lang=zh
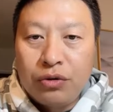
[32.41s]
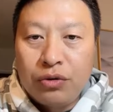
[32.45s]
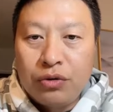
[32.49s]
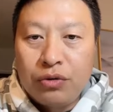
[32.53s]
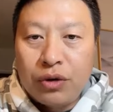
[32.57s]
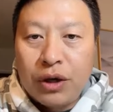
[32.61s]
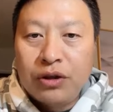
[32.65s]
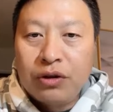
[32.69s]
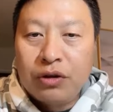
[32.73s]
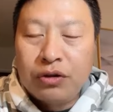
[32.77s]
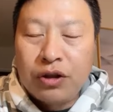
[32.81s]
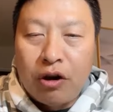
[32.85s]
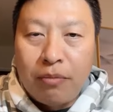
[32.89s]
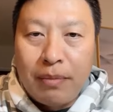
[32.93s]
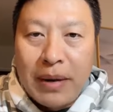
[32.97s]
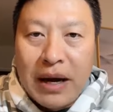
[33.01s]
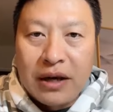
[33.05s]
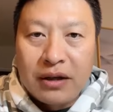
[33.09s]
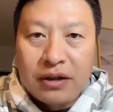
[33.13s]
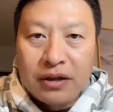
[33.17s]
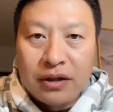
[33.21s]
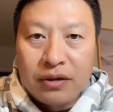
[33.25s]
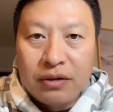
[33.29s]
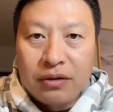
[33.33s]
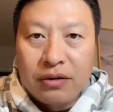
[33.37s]
转手倒卖
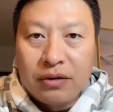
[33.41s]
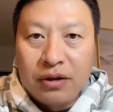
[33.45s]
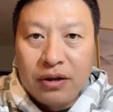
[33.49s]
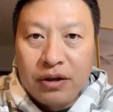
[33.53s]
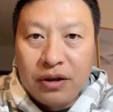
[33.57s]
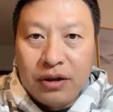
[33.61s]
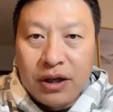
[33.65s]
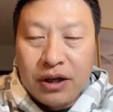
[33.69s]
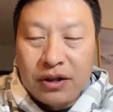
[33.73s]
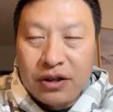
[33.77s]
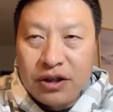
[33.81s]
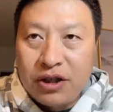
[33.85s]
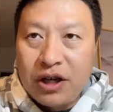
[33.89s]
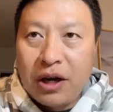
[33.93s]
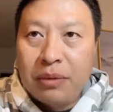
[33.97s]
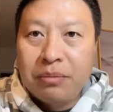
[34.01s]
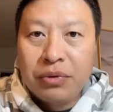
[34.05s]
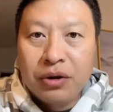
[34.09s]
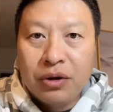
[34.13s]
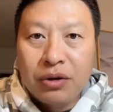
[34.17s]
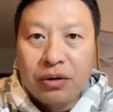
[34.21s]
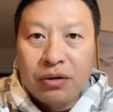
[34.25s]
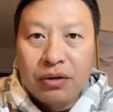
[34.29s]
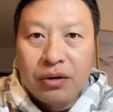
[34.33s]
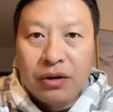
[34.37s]
的时候，也是钱
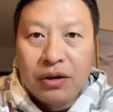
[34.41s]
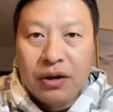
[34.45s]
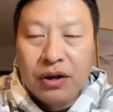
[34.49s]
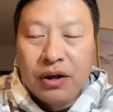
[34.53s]
不够，